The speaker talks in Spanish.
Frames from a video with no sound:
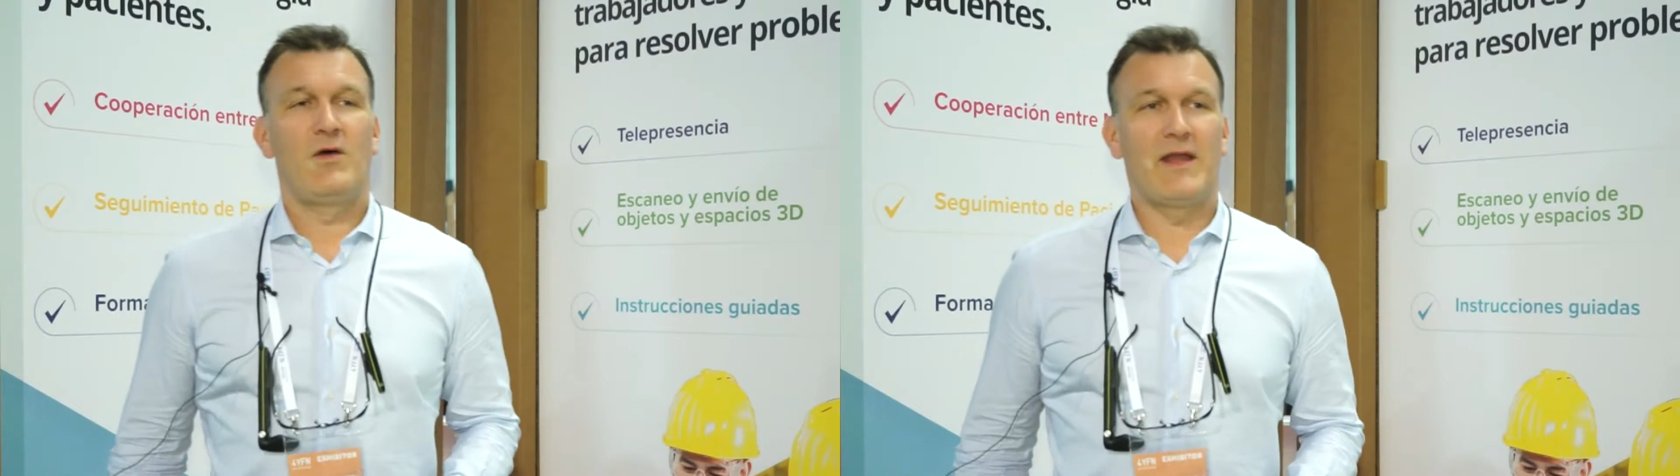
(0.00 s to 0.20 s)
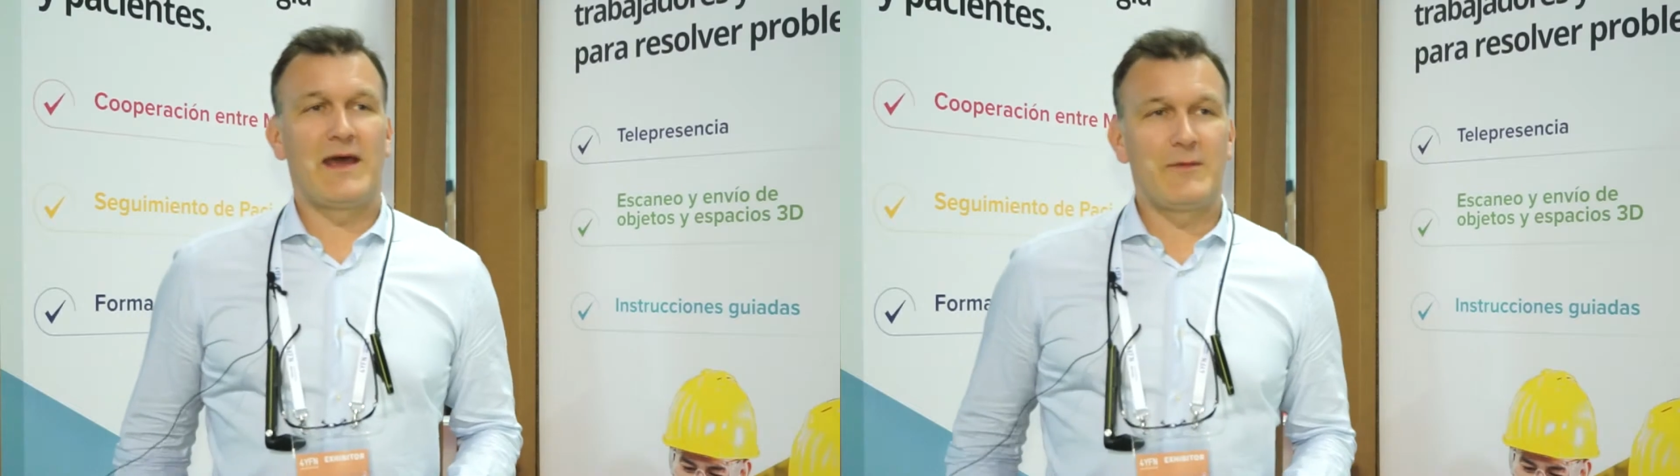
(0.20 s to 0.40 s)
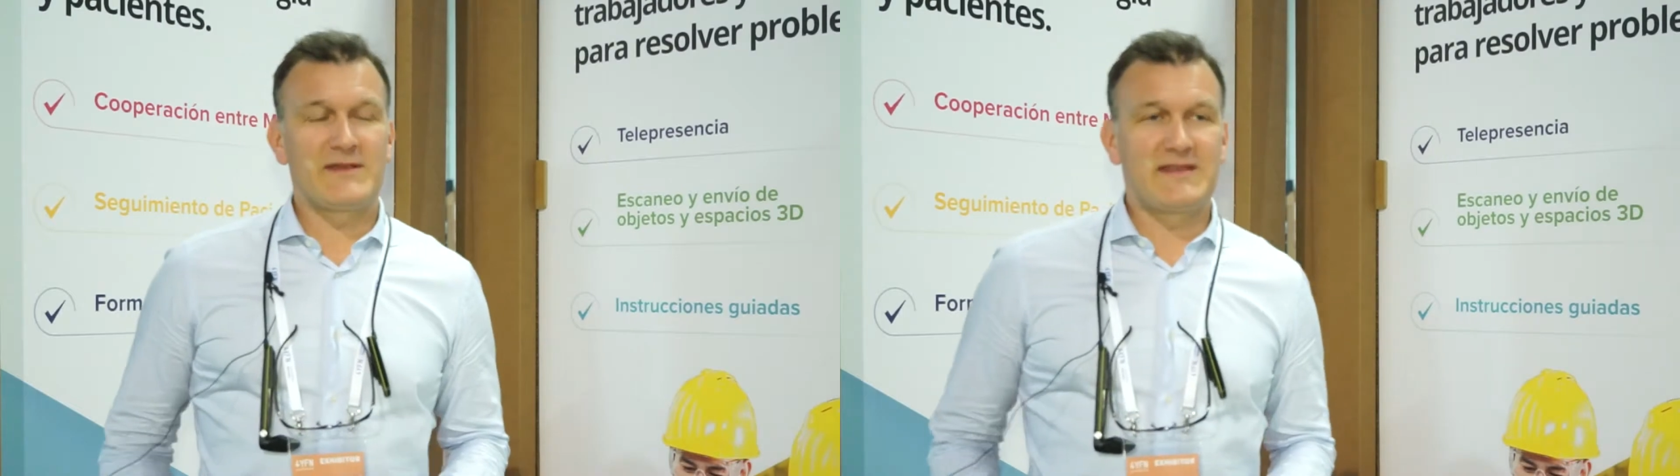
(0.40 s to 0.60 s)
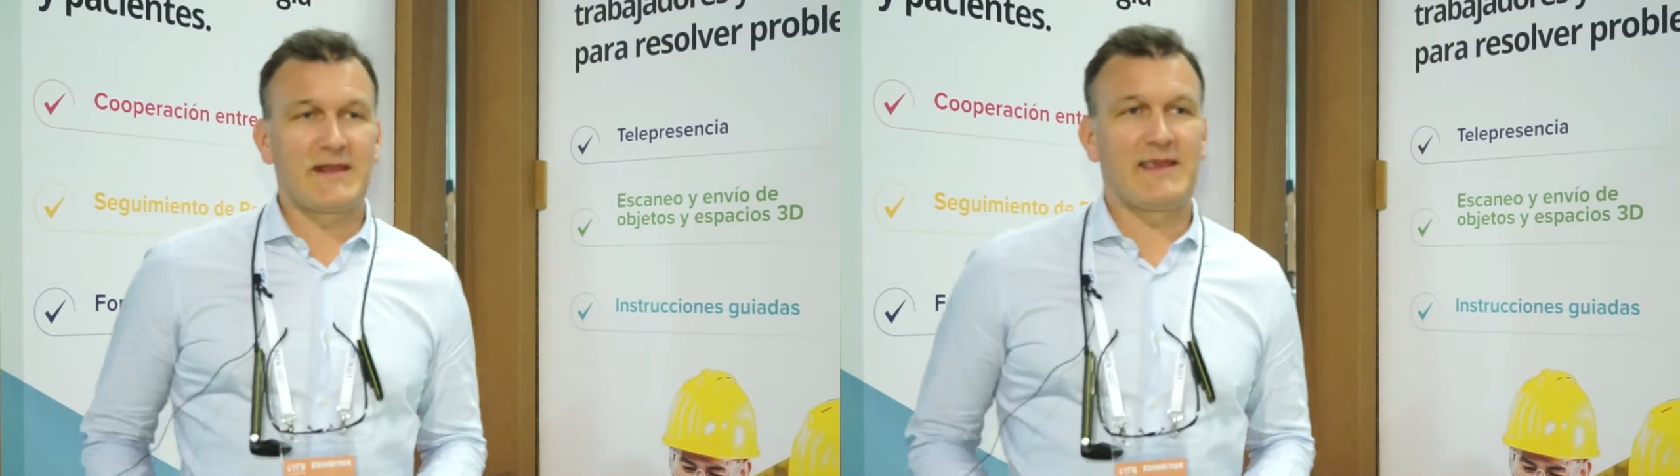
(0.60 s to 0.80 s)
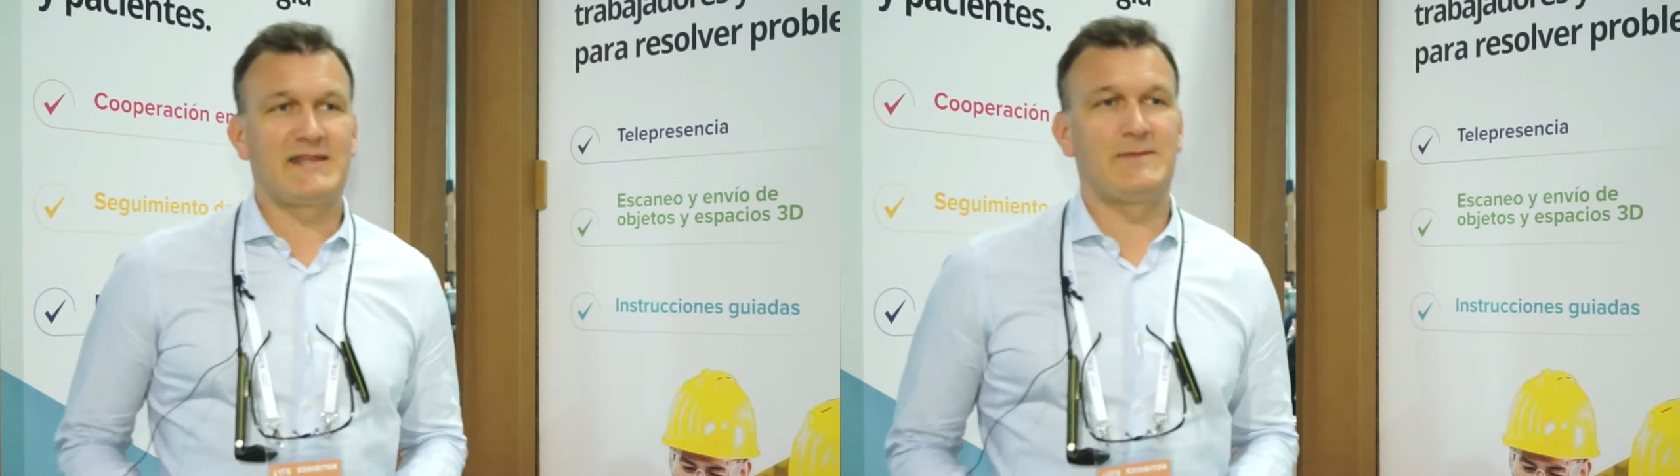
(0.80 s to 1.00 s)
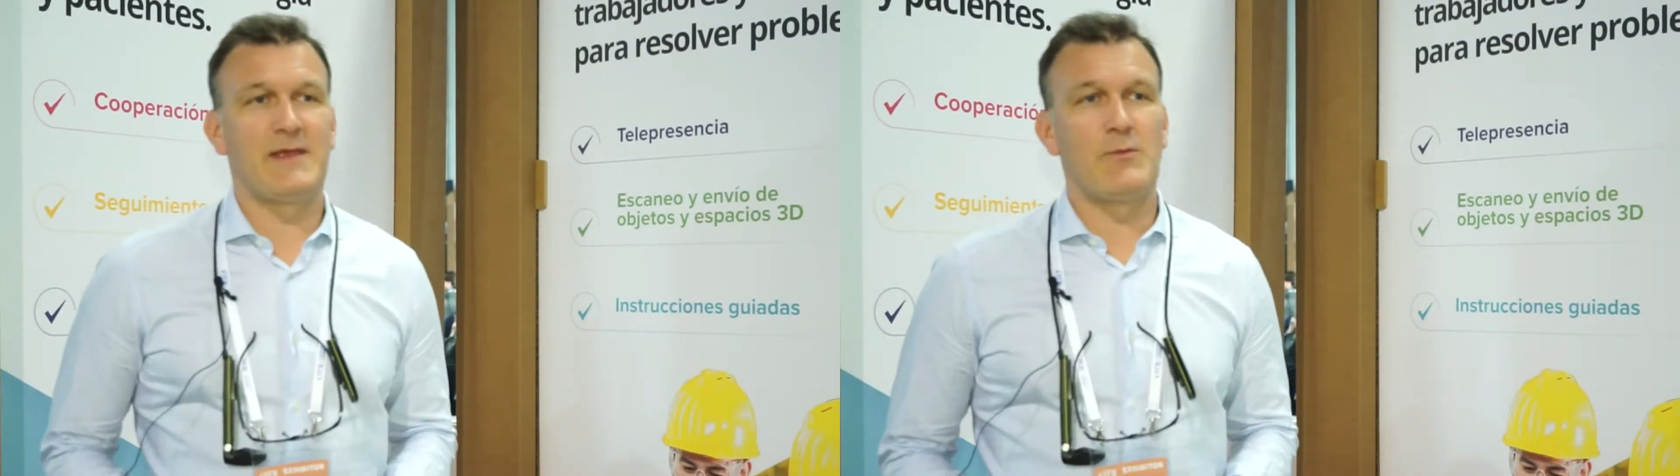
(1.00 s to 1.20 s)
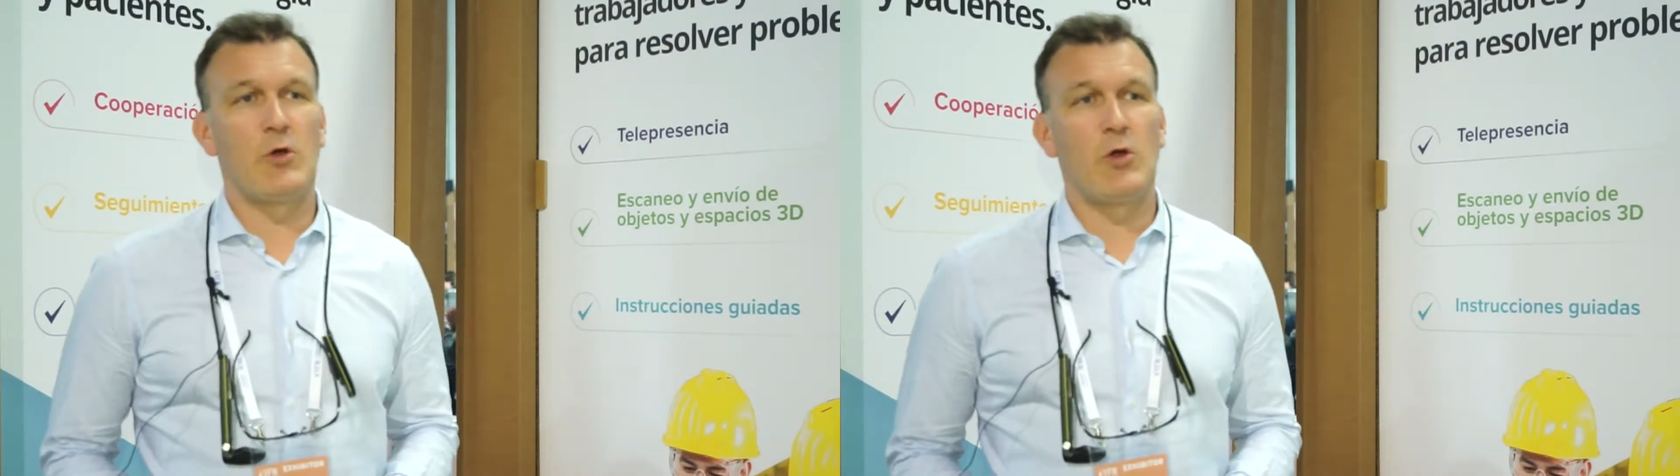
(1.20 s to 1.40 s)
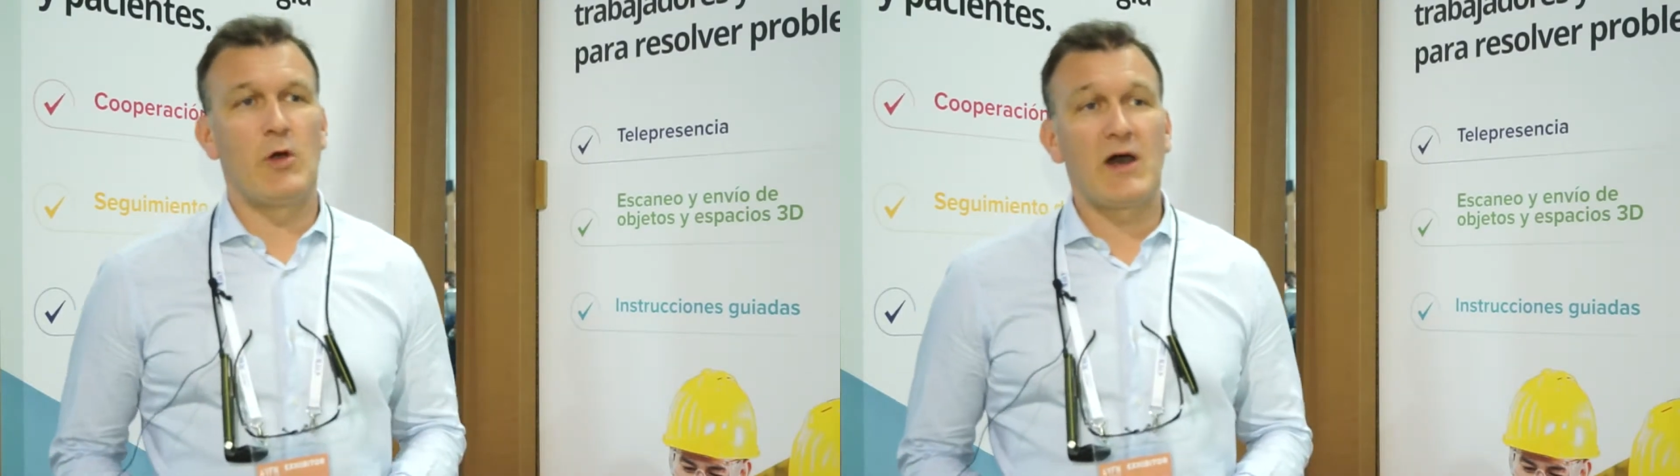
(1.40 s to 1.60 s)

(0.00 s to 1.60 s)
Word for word: Hola, buenas tardes. Me llamo